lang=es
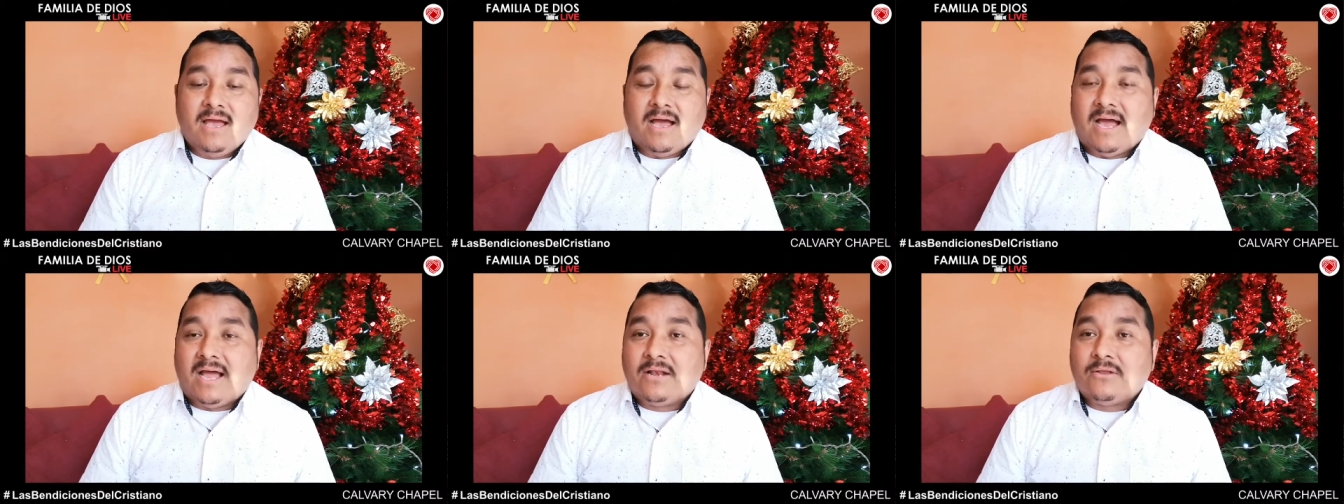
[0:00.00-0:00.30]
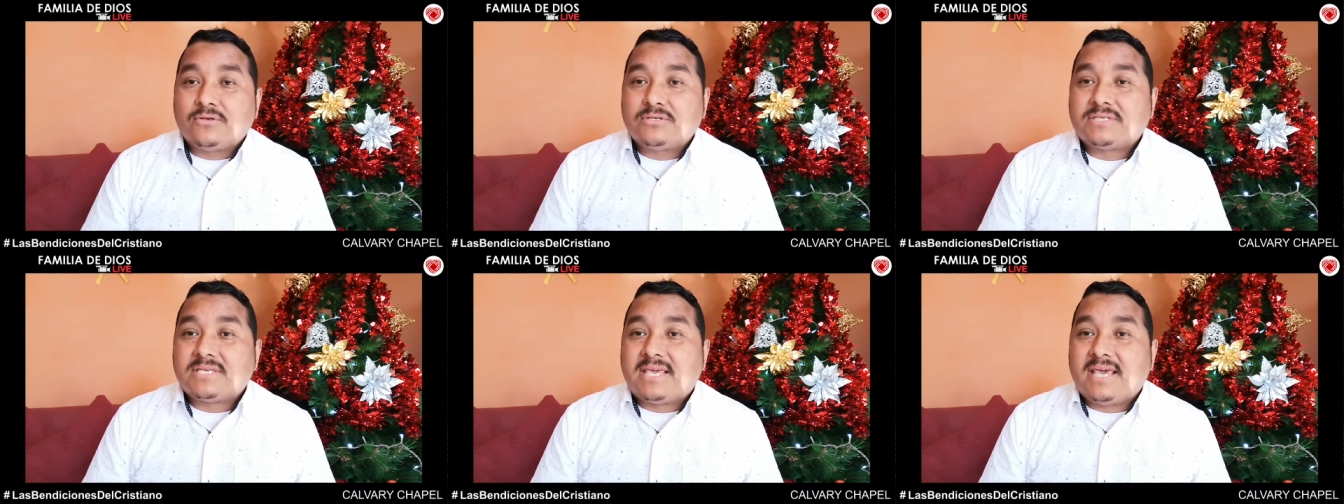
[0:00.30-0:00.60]
a
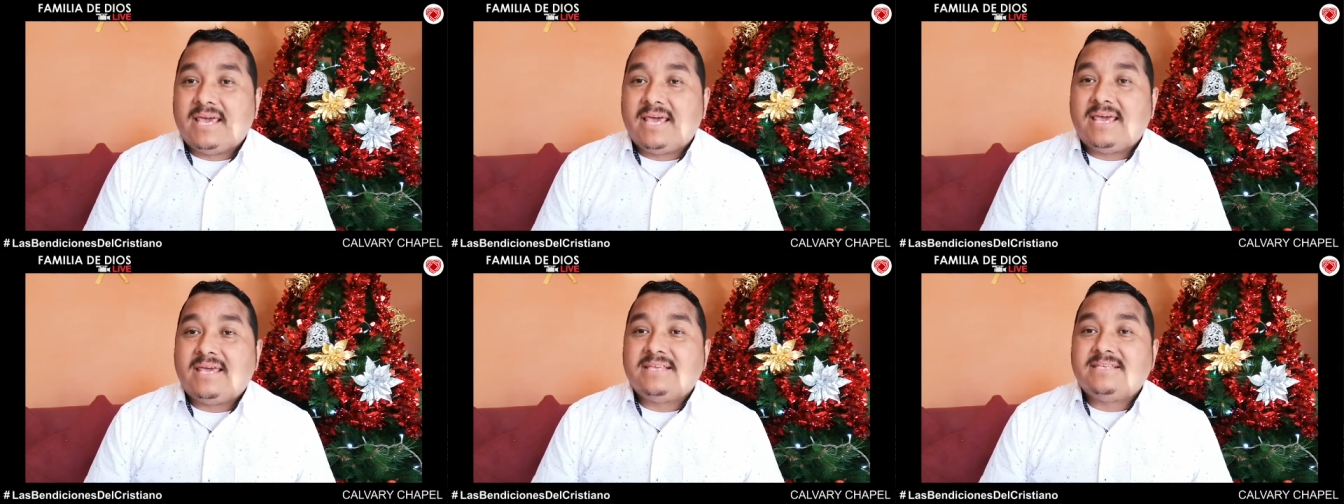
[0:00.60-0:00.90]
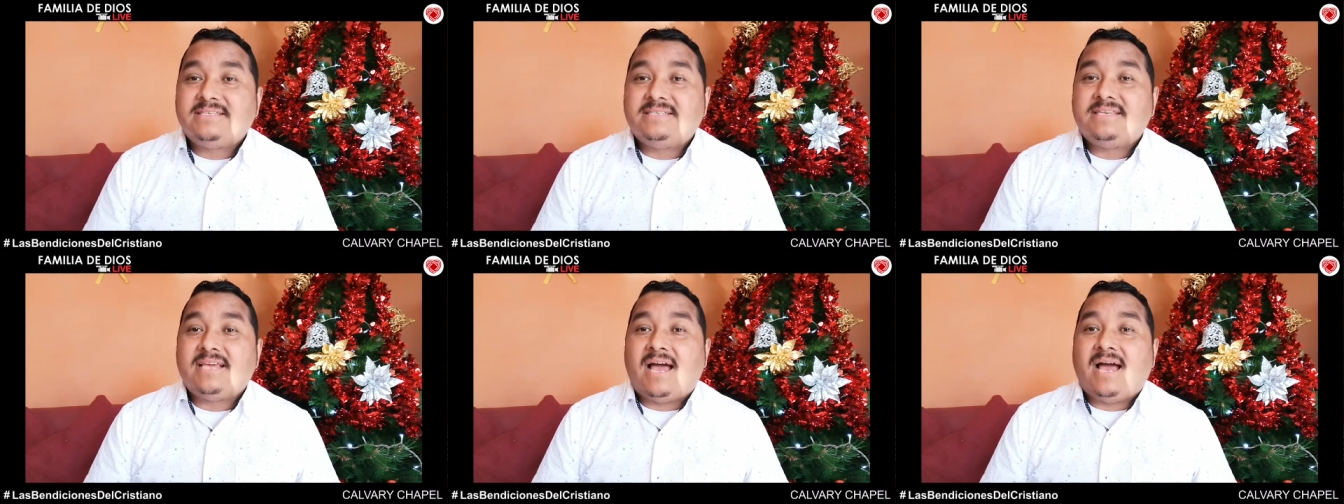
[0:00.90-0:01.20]
los
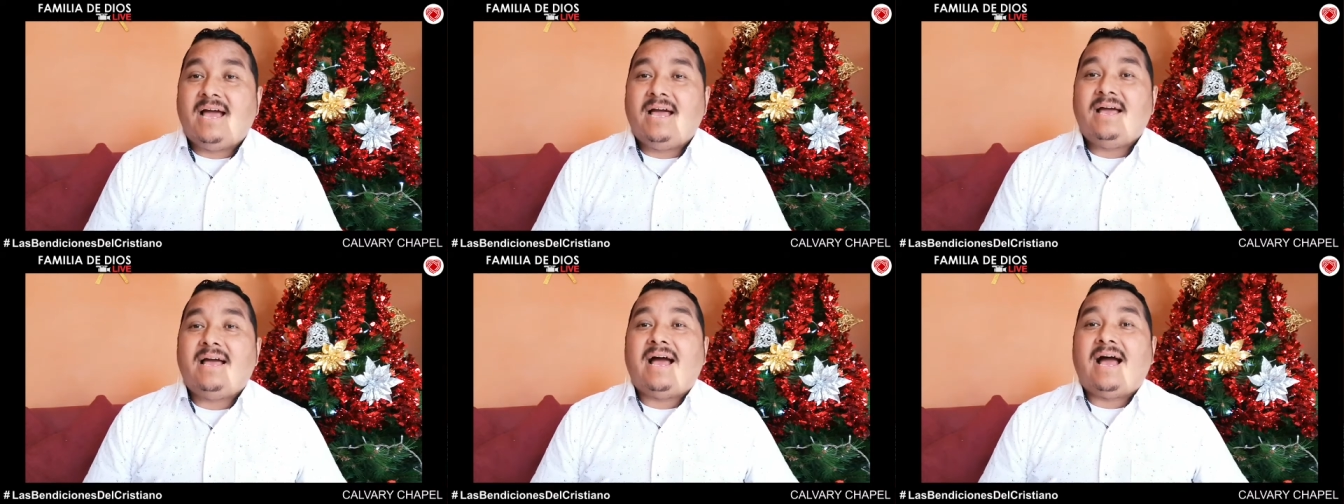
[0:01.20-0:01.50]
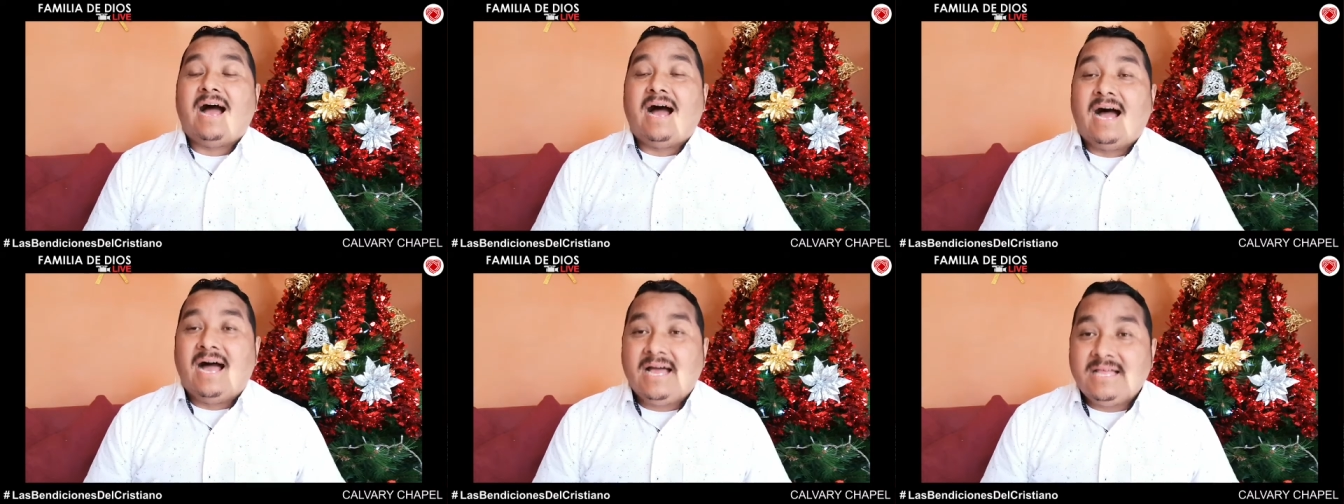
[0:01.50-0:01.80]
que ya
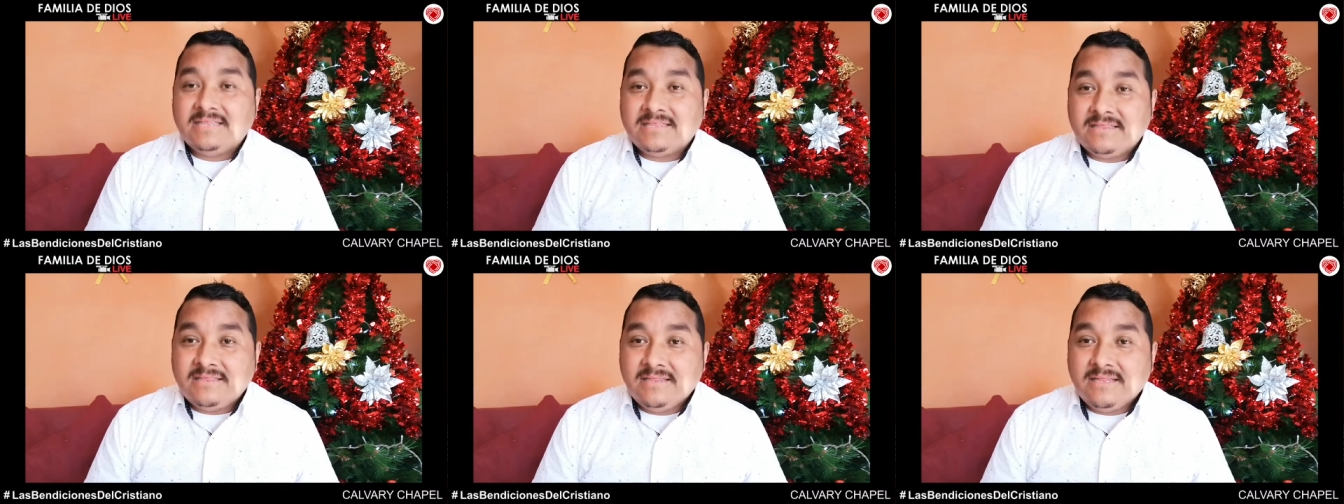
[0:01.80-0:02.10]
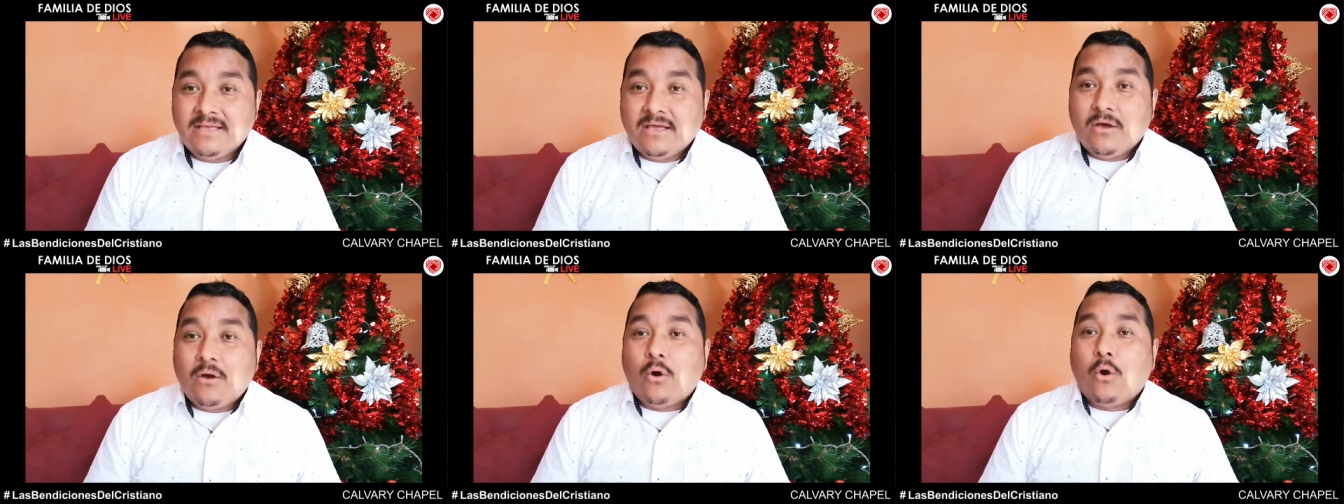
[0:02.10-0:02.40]
han
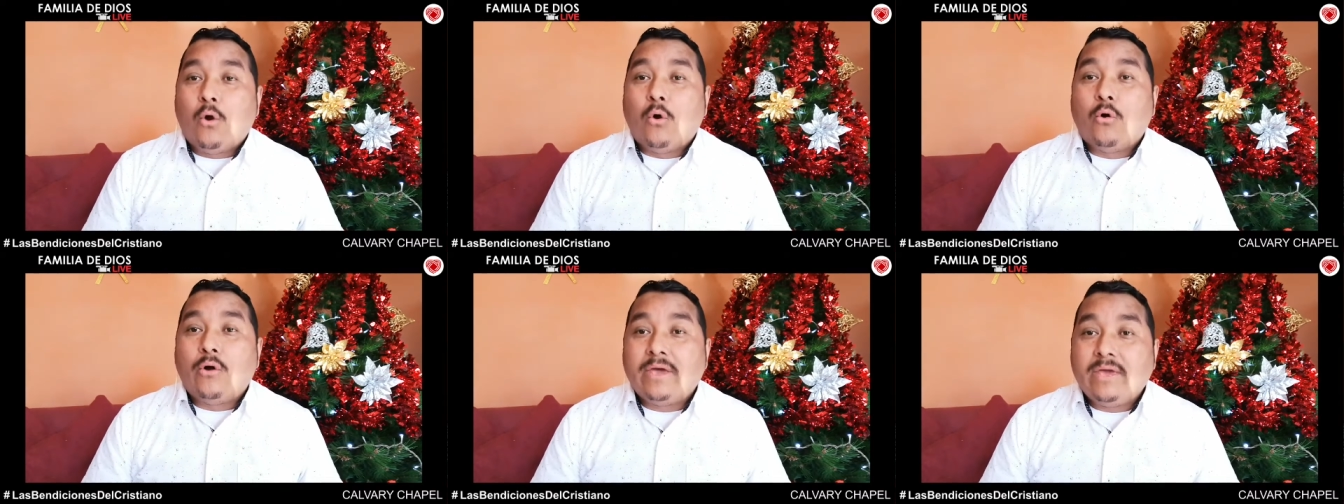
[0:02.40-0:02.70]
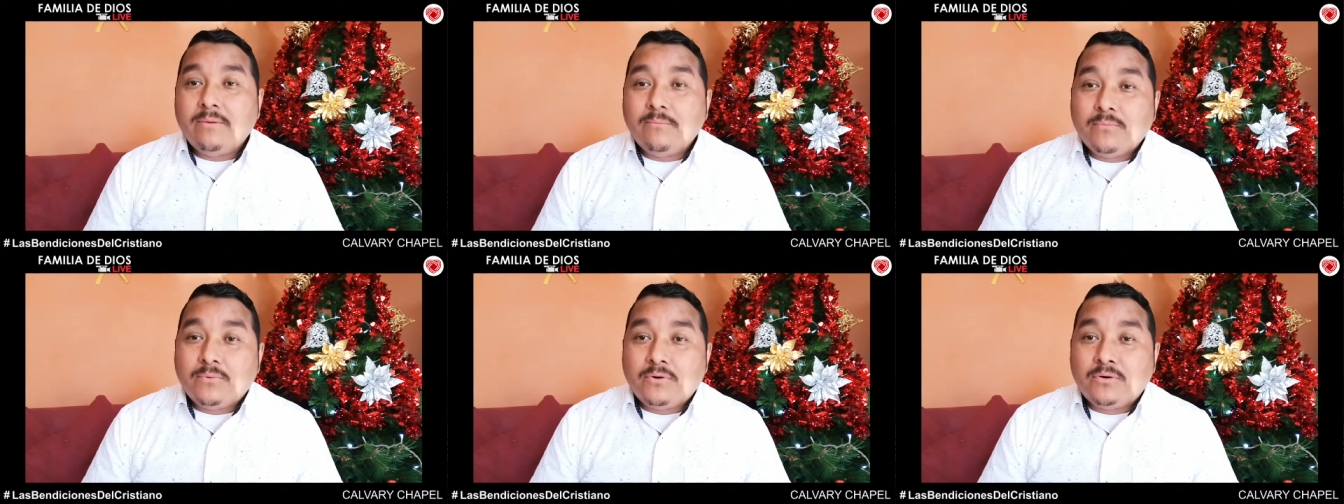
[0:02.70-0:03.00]
o
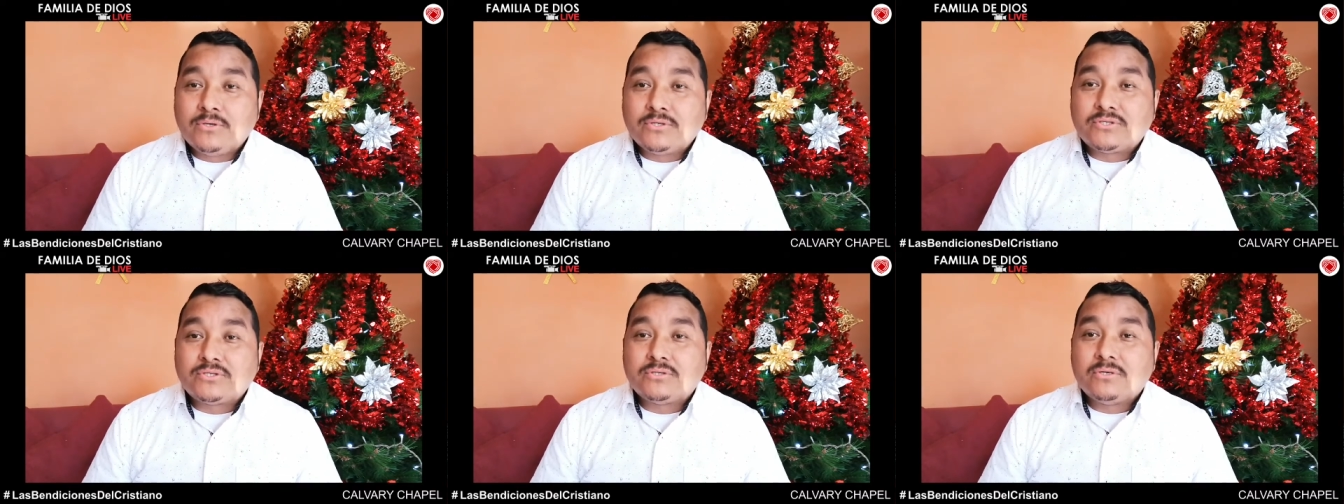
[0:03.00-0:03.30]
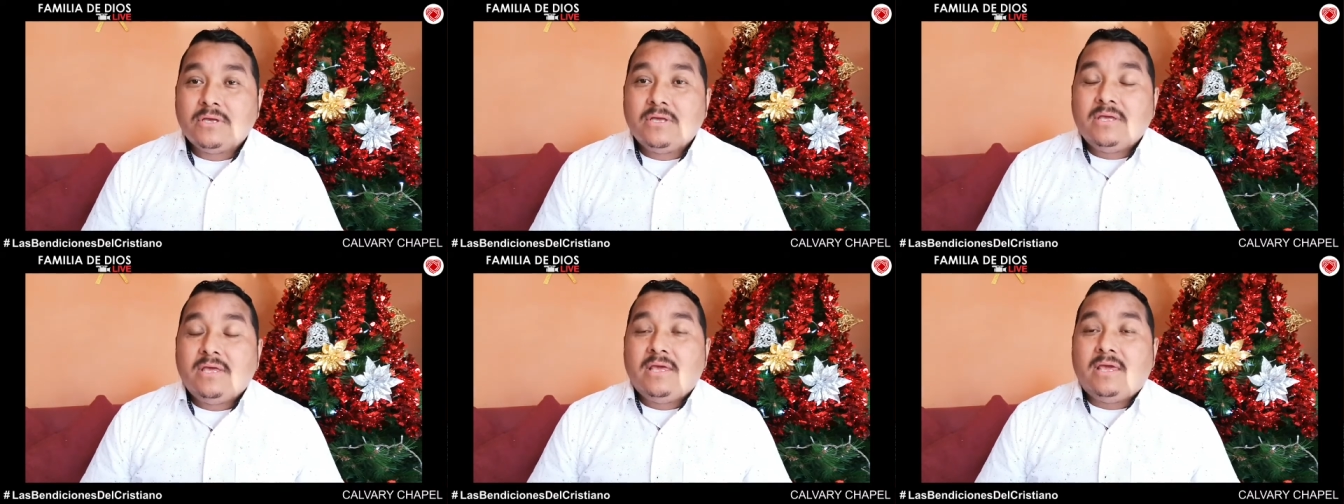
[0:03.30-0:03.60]
hemos